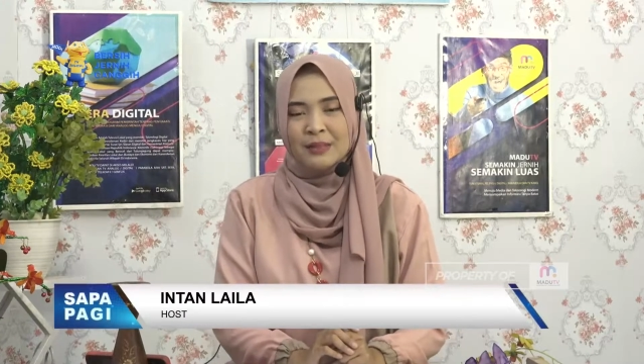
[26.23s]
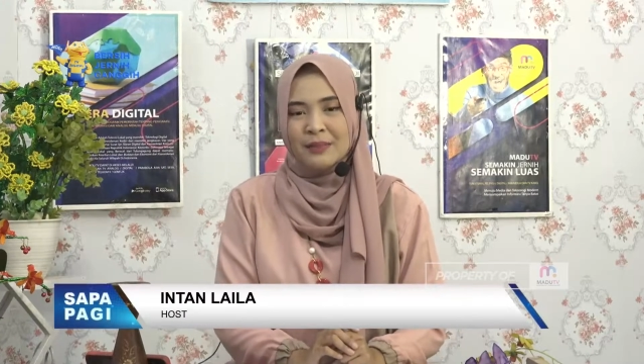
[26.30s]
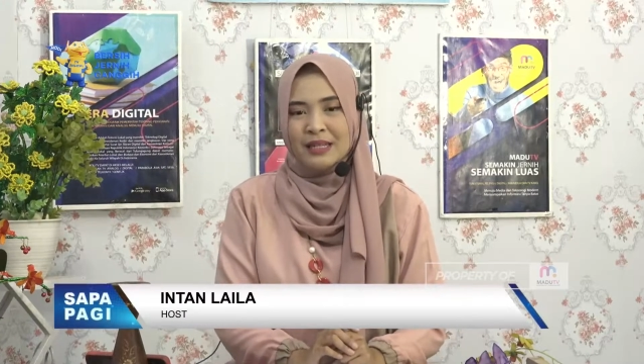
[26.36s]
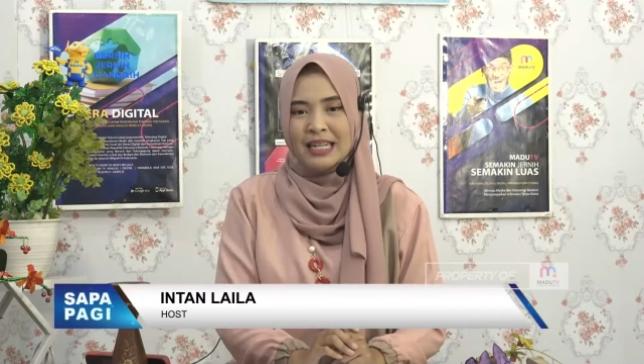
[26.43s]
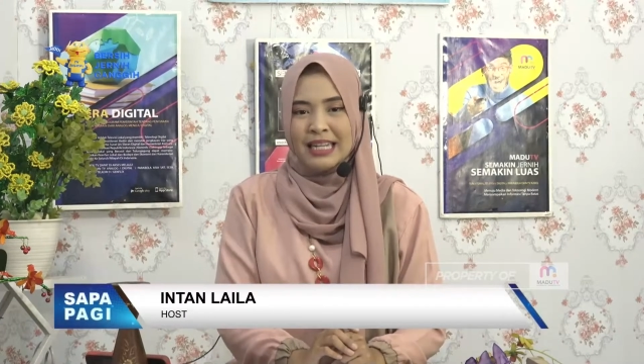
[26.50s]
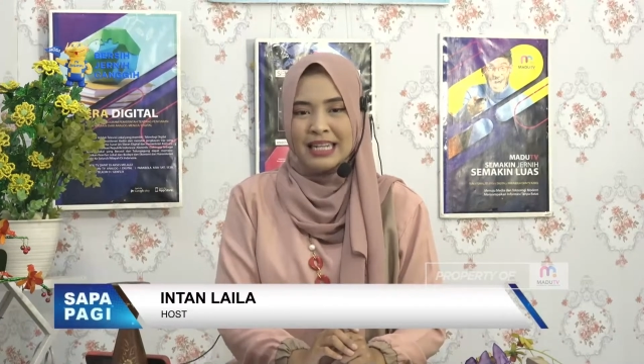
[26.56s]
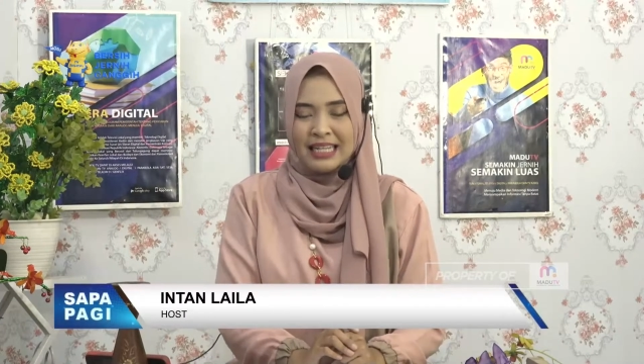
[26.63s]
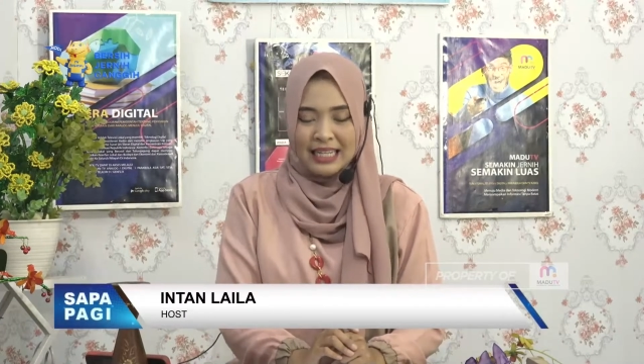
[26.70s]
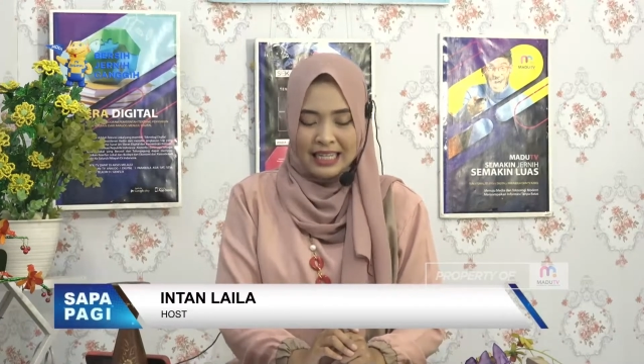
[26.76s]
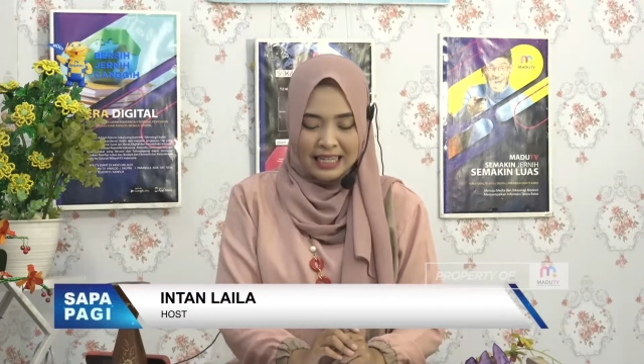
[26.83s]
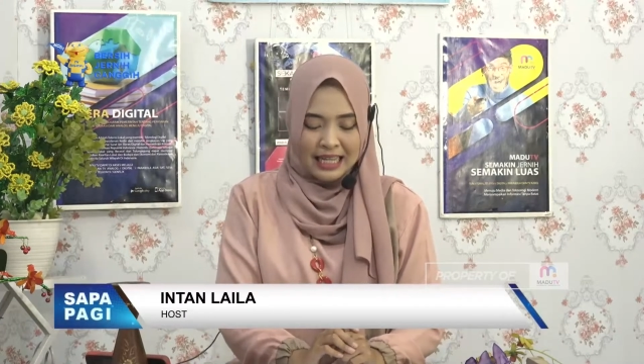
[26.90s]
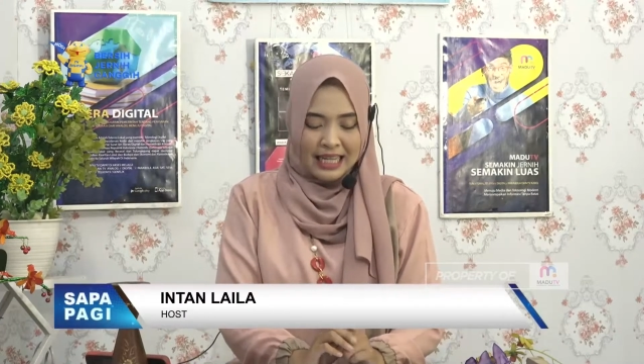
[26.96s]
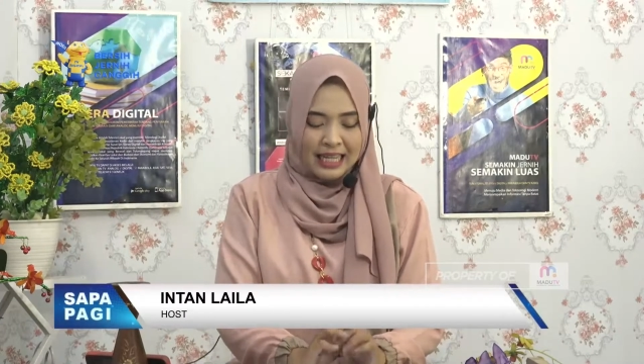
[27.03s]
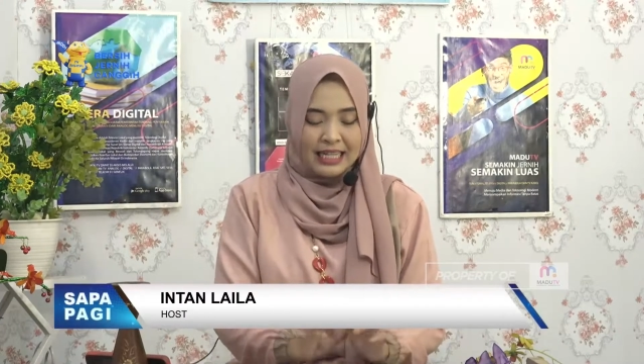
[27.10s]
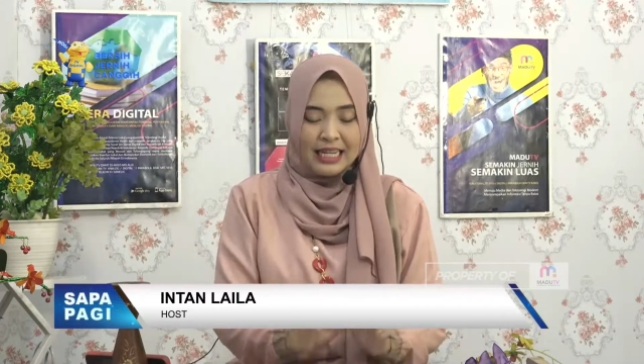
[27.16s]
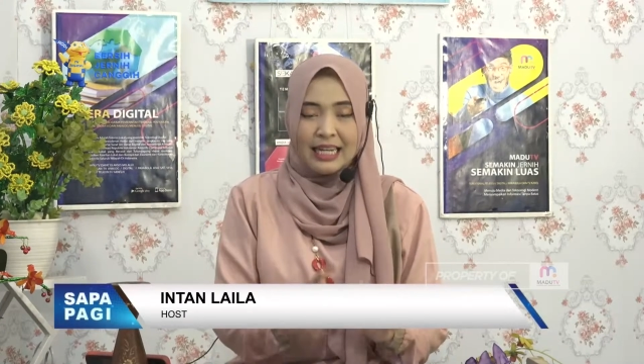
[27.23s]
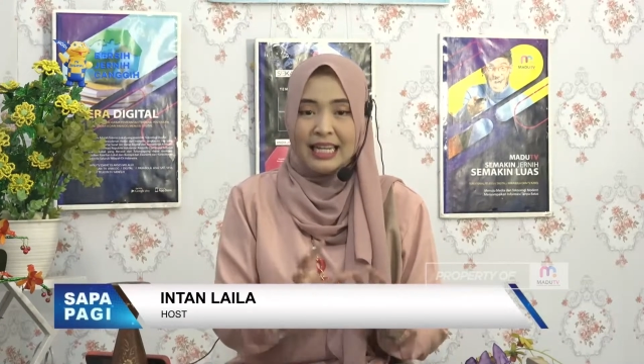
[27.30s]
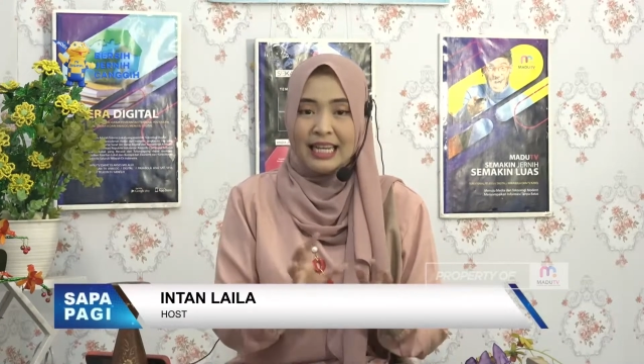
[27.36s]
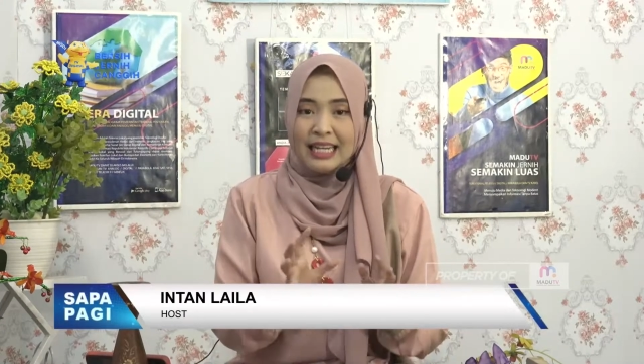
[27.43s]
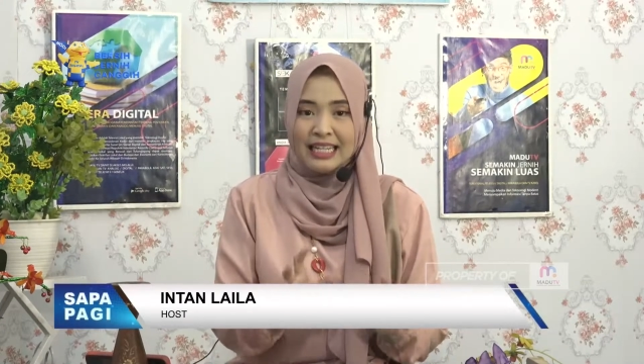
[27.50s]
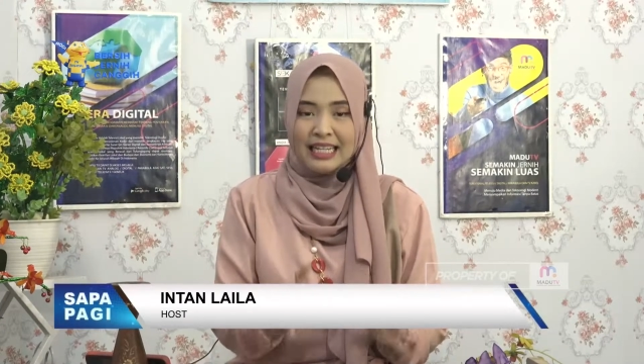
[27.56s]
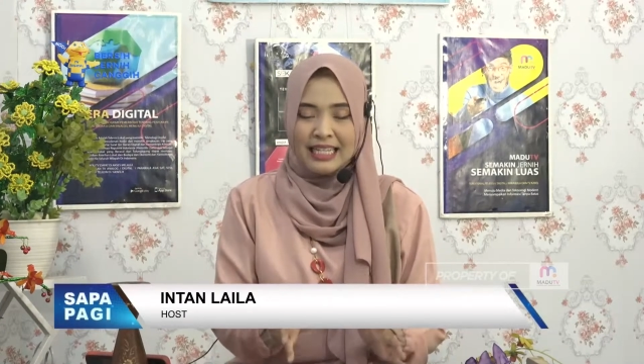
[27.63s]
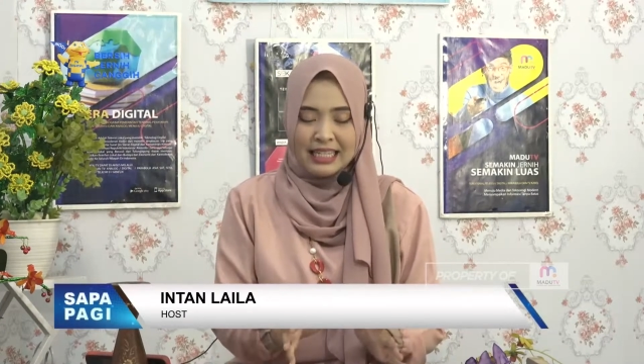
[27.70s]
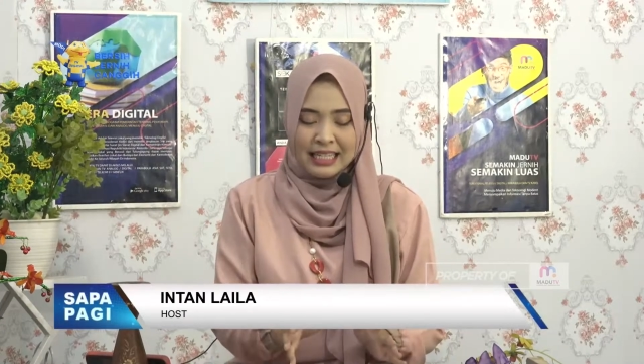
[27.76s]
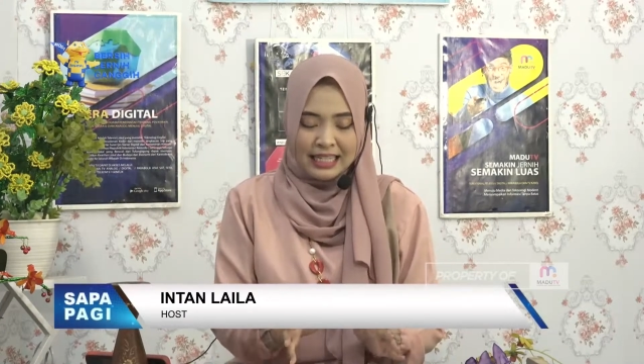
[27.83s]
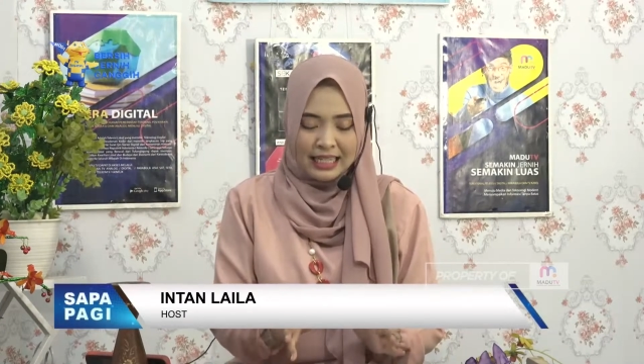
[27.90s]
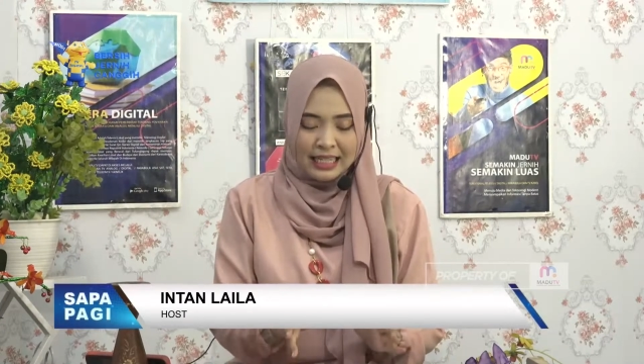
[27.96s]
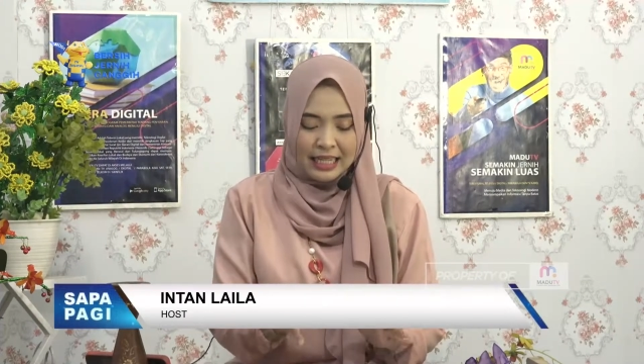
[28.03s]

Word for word: menarik dan hari ini